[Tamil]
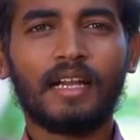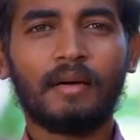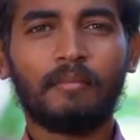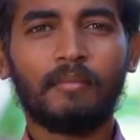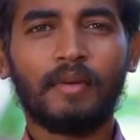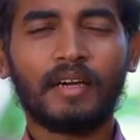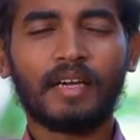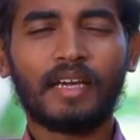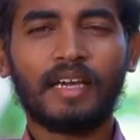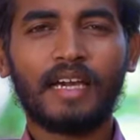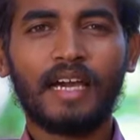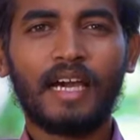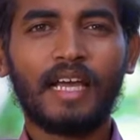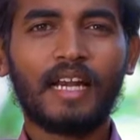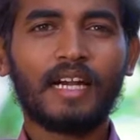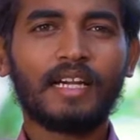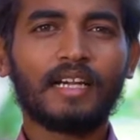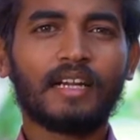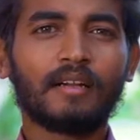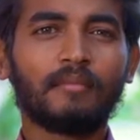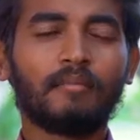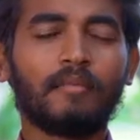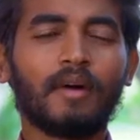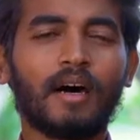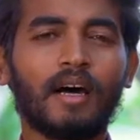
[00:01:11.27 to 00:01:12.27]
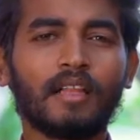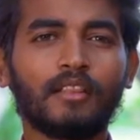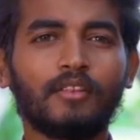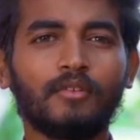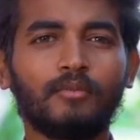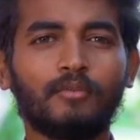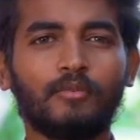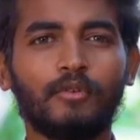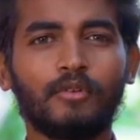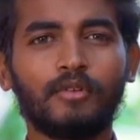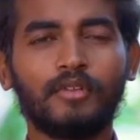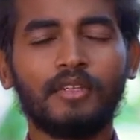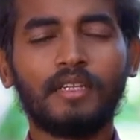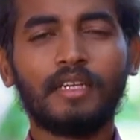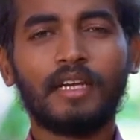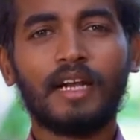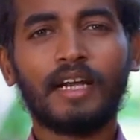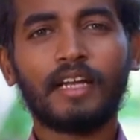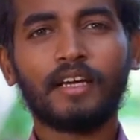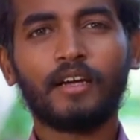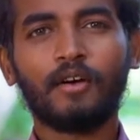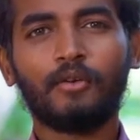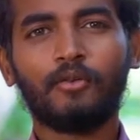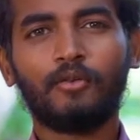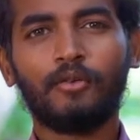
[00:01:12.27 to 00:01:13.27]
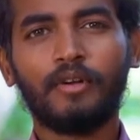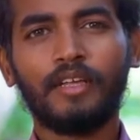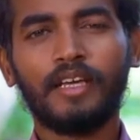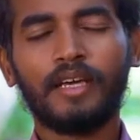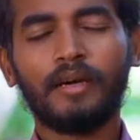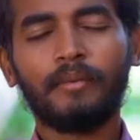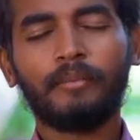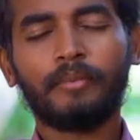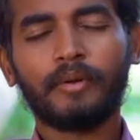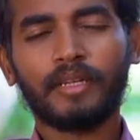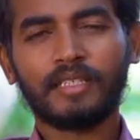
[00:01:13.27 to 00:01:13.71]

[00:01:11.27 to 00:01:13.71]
நம்ம கேரக்டரை மாற்றும் போது நடக்கக்கூடிய